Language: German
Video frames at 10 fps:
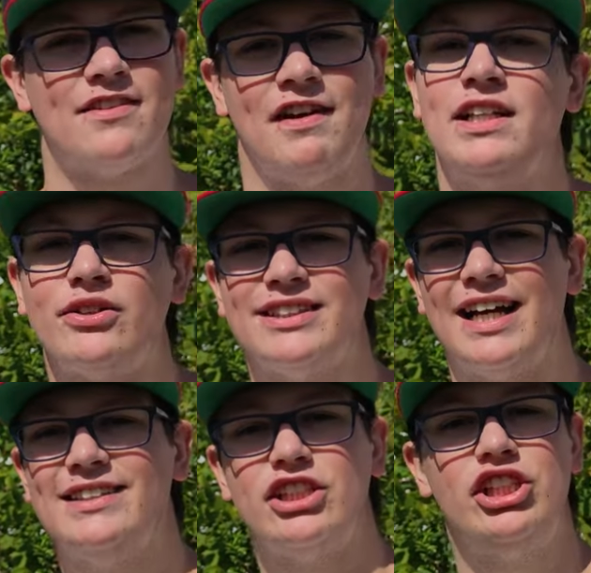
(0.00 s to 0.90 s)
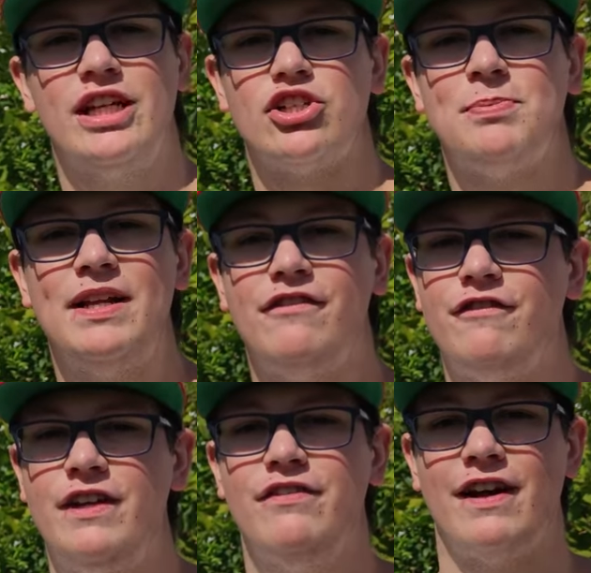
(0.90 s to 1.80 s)
2001 erschien das Spiel
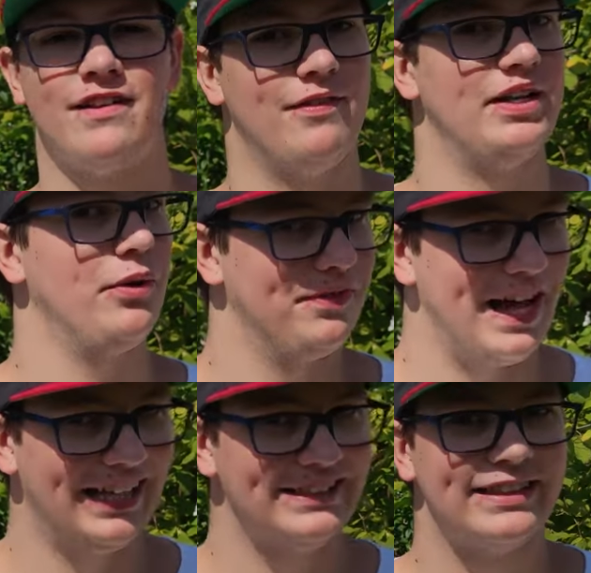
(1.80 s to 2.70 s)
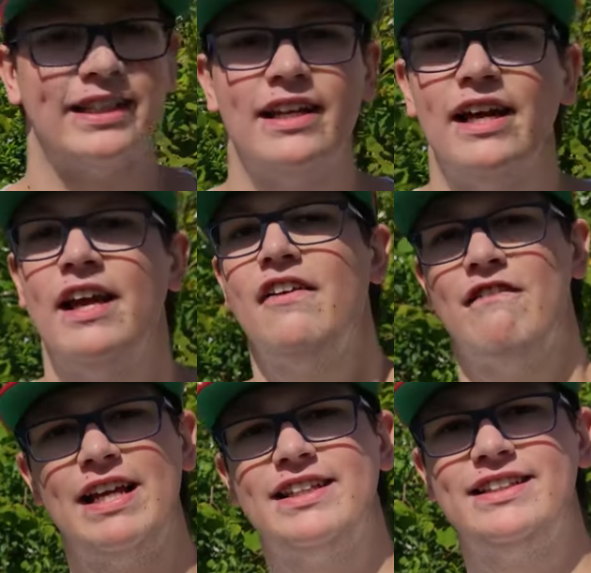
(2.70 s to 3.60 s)
FIFA 2001
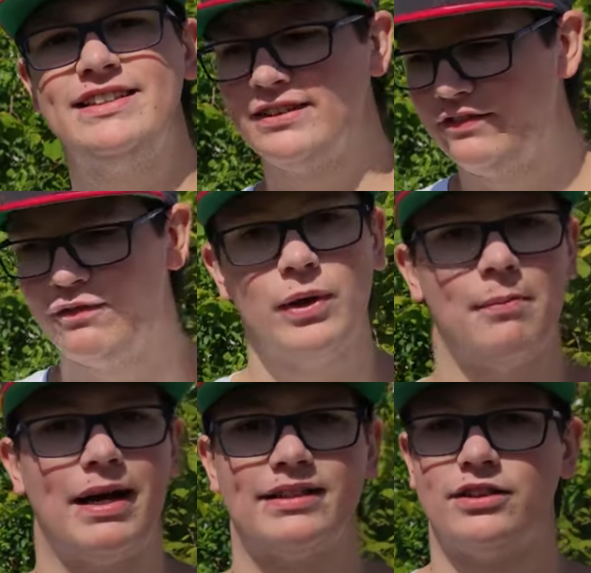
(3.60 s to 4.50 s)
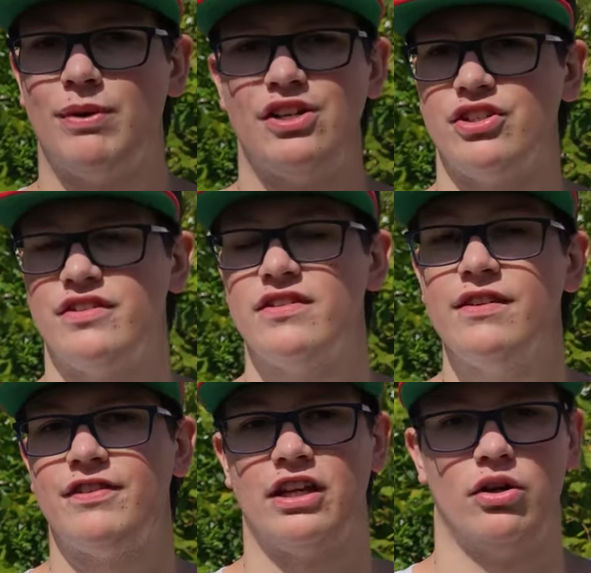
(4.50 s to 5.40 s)
welche diese wunderbare Scratch and
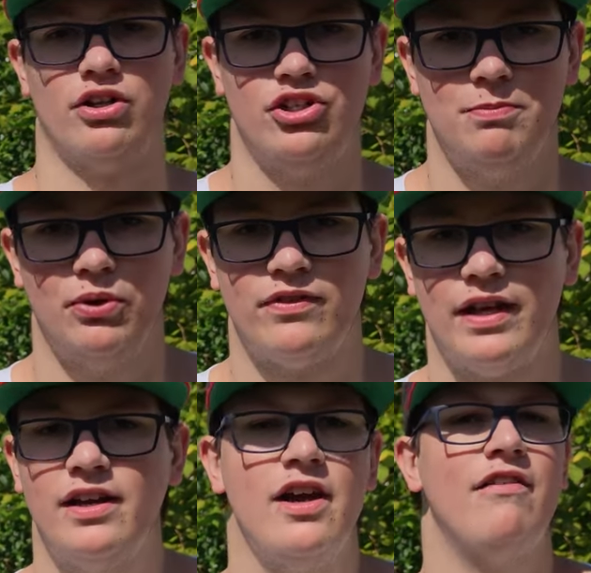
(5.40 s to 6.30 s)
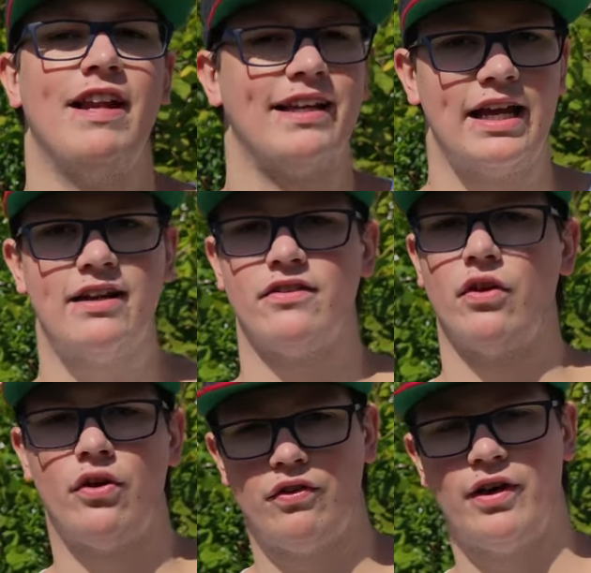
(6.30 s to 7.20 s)
Sniff Technology benutzt hat. Vielleicht kennt ihr das
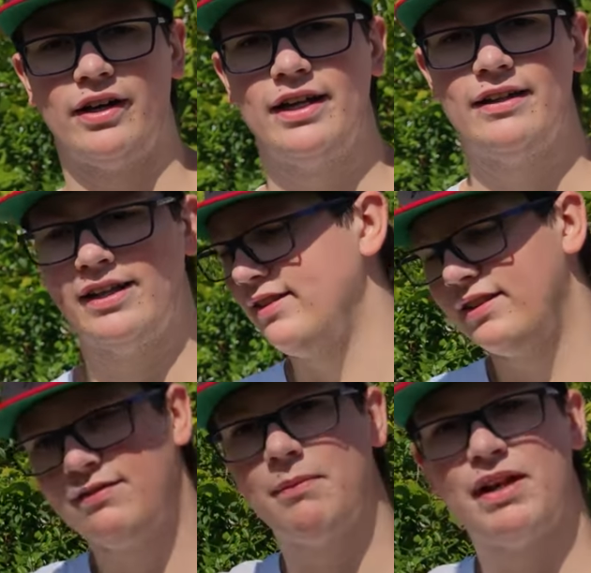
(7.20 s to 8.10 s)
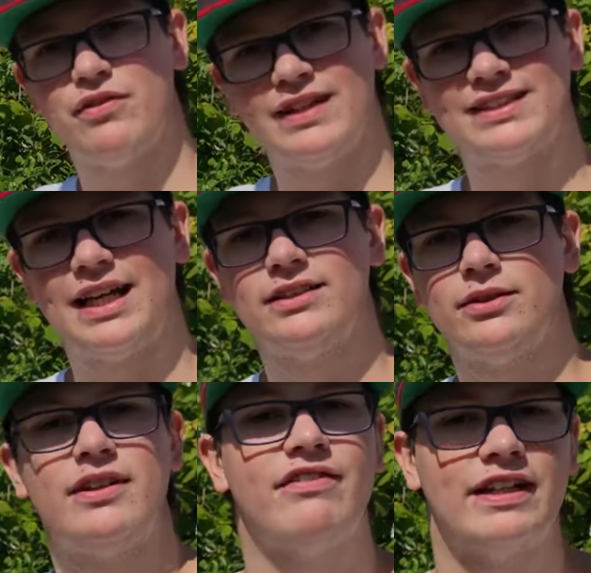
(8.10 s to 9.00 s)
noch aus eurer Kindheit. Das ist, wenn man an sowas kratzt
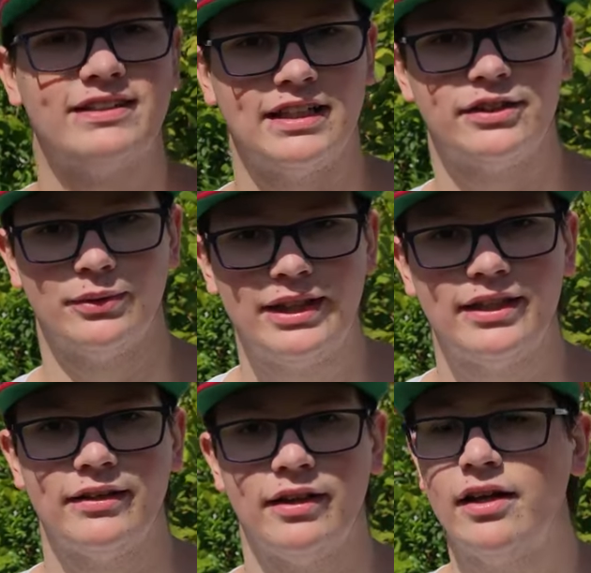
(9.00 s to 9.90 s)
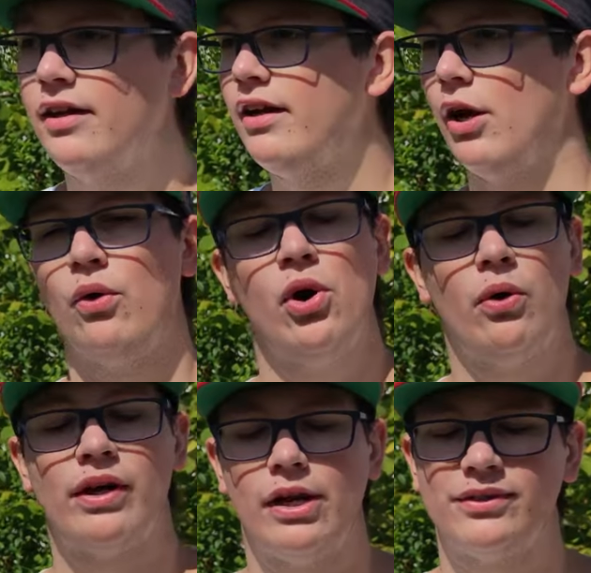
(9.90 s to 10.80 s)
und dann fängt es an zu riechen. Genau.
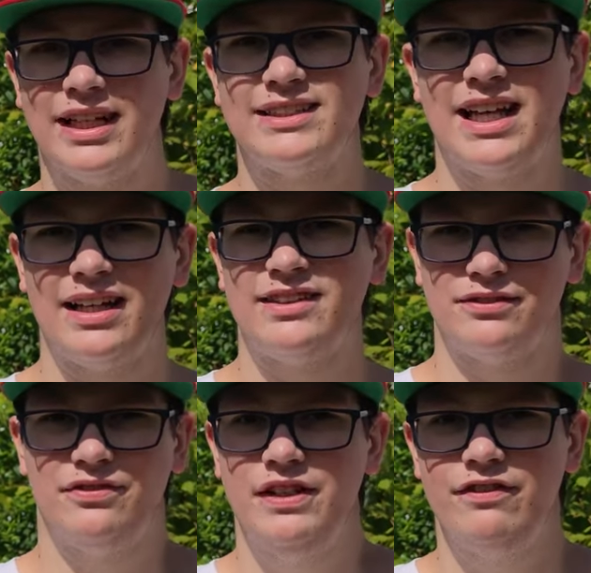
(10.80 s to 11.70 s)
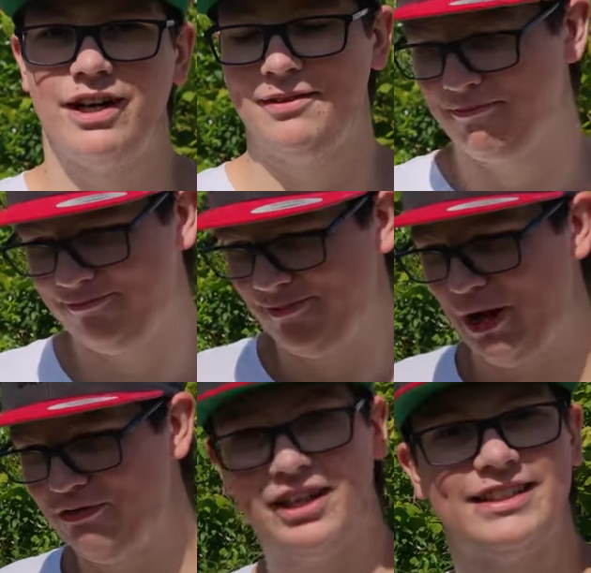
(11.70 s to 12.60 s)
Und genau das hat FIFA
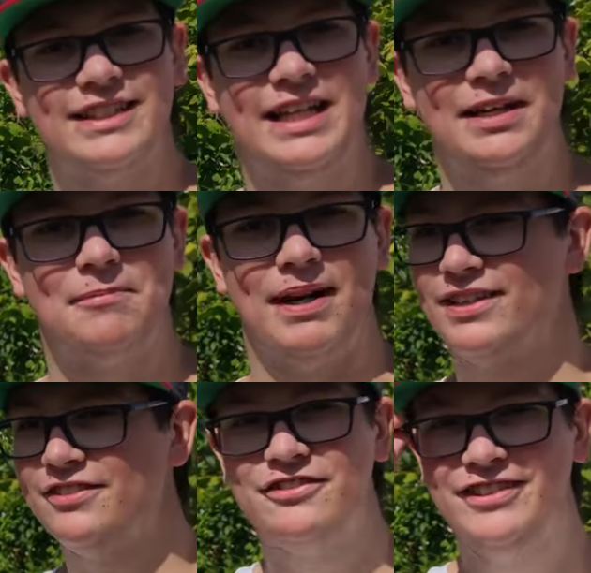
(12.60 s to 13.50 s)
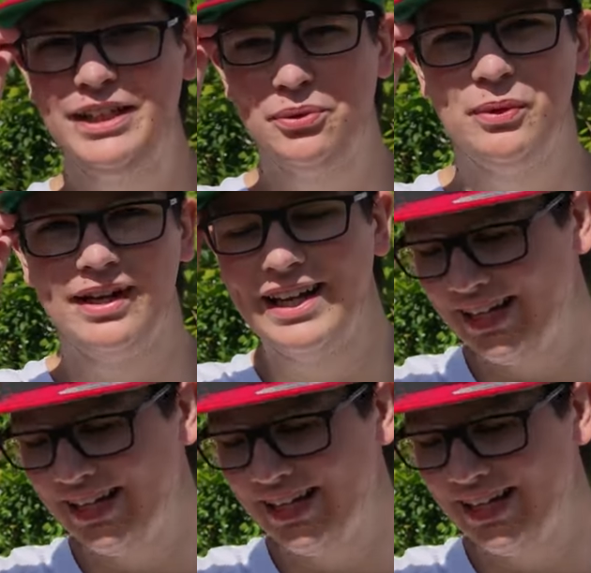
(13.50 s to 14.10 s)
auf ihre CD gepackt. Wie cool.